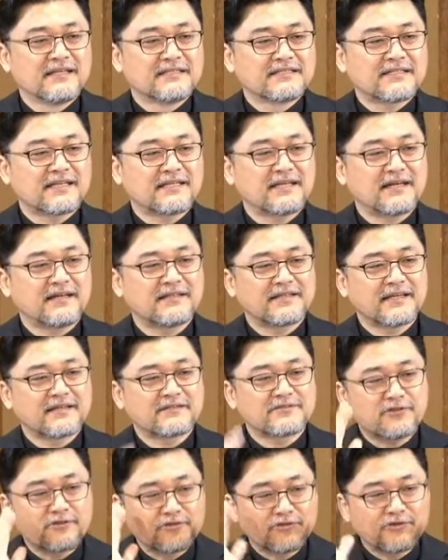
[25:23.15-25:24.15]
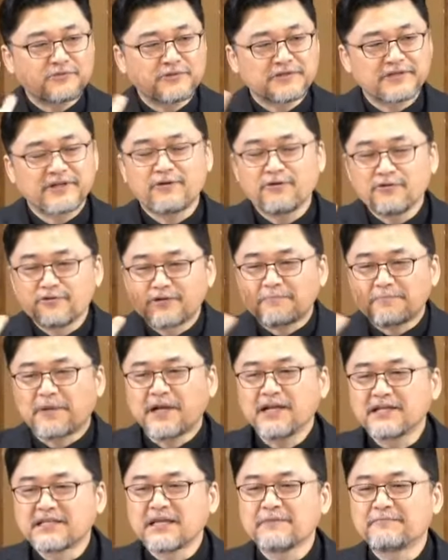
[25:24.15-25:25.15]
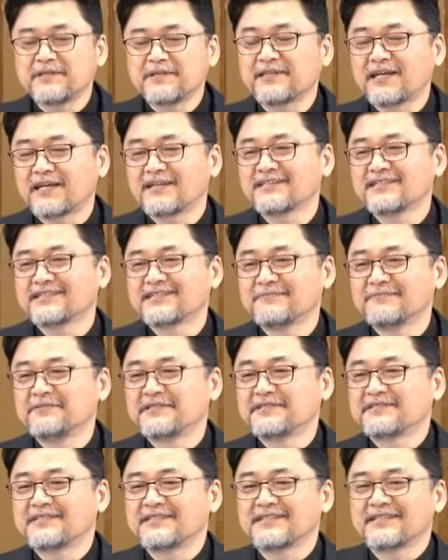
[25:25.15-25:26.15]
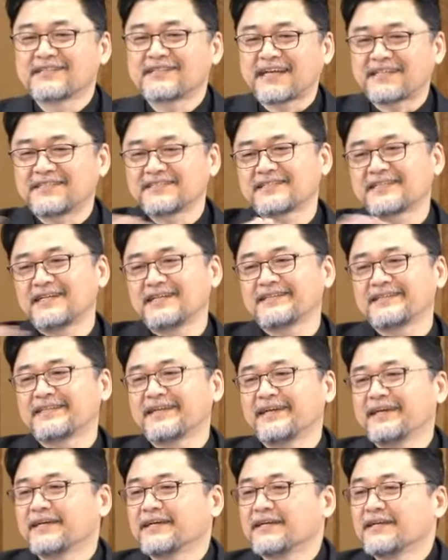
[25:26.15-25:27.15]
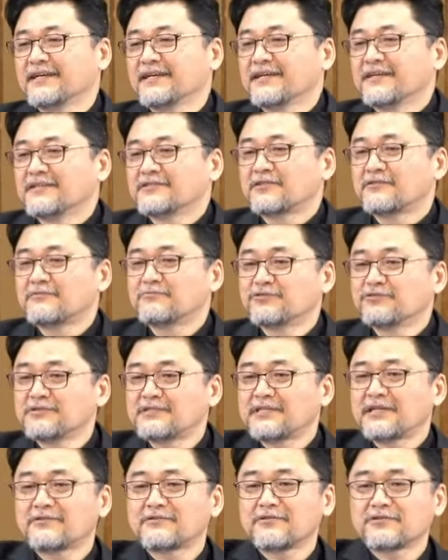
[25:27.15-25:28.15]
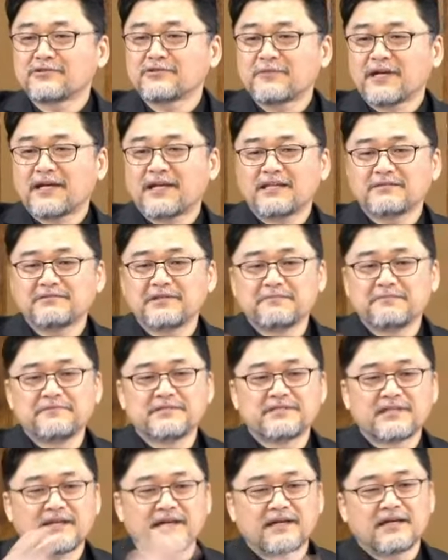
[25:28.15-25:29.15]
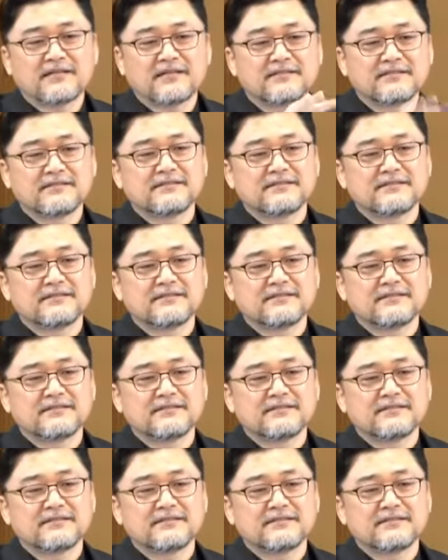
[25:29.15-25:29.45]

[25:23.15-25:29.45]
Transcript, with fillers: 찬양할 때 그 성도분들의 얼굴에 밝게 빛나는 그 빛들이 가득할 때 저는 문자고대 정말 하나님의 임재가